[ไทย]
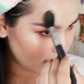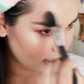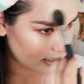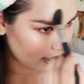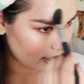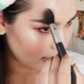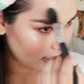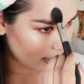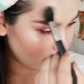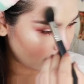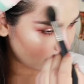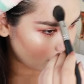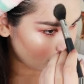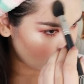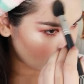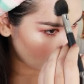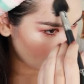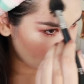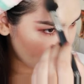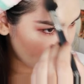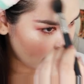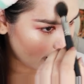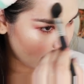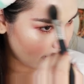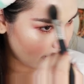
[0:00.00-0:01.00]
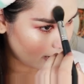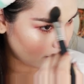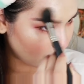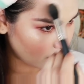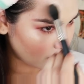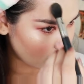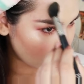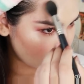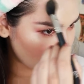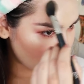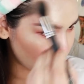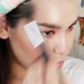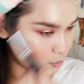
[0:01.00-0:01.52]
เค้กไม่แป้งมั
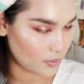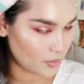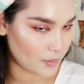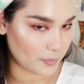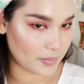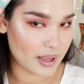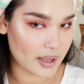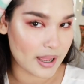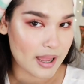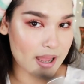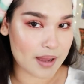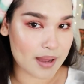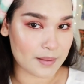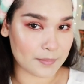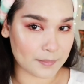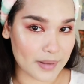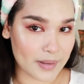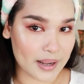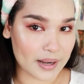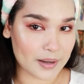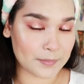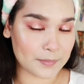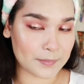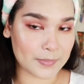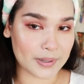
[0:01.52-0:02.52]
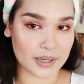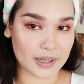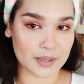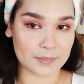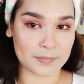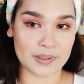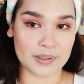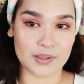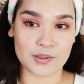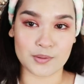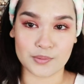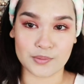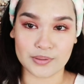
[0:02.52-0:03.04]
นจะดูแบบเบลนด์ไปกับ
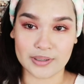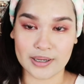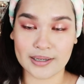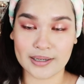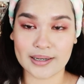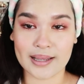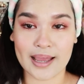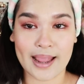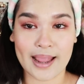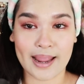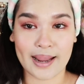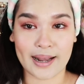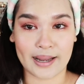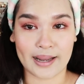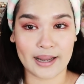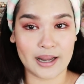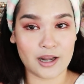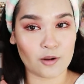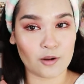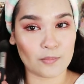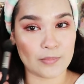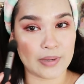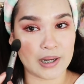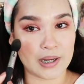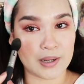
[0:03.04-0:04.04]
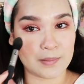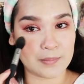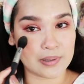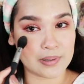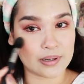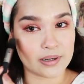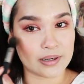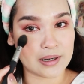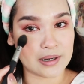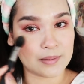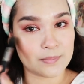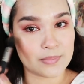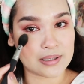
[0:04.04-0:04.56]
ผิวยิ่งถ้าไฮไลท์ที่เรามีในมื
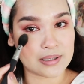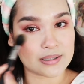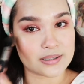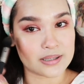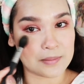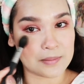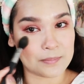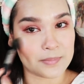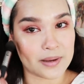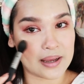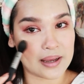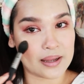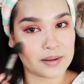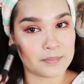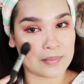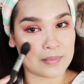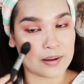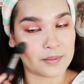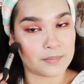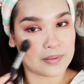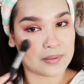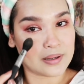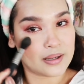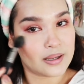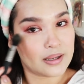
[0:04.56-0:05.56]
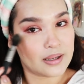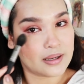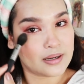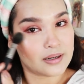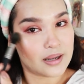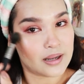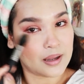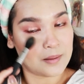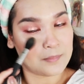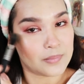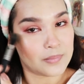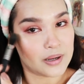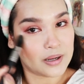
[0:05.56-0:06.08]
อเนี่ยมันสามารถแบบ
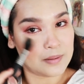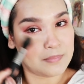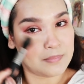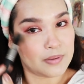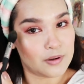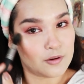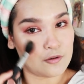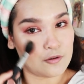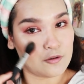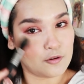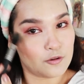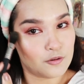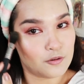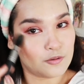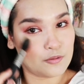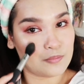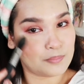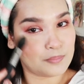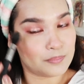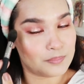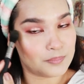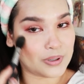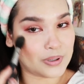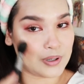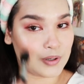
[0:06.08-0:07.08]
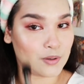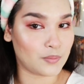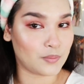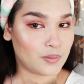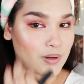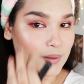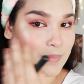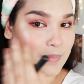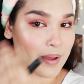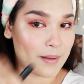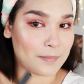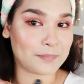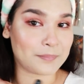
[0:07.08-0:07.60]
ทำให้บิวผิว
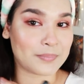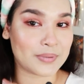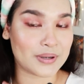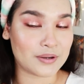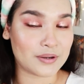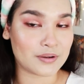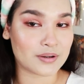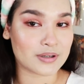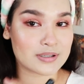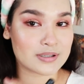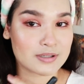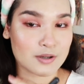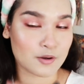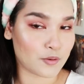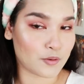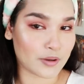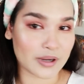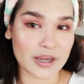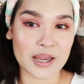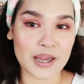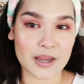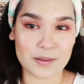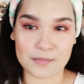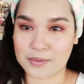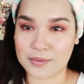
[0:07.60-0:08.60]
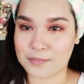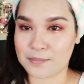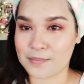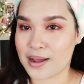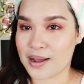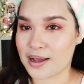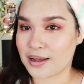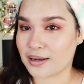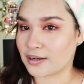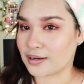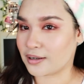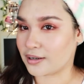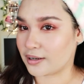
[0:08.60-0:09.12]
ได้แบบนี้ก็จะโอเค
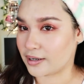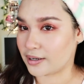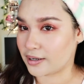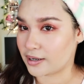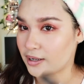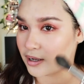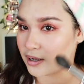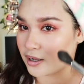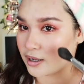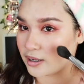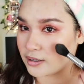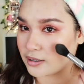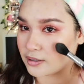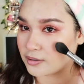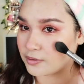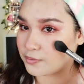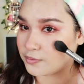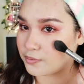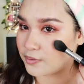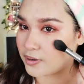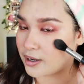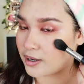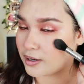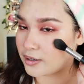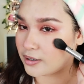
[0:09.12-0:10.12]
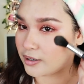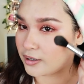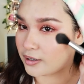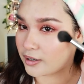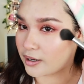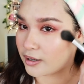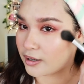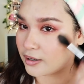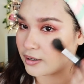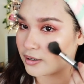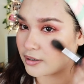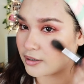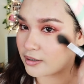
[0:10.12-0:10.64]
มากๆเลยนะคะดูข้างนี้
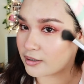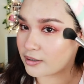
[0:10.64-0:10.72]
นะ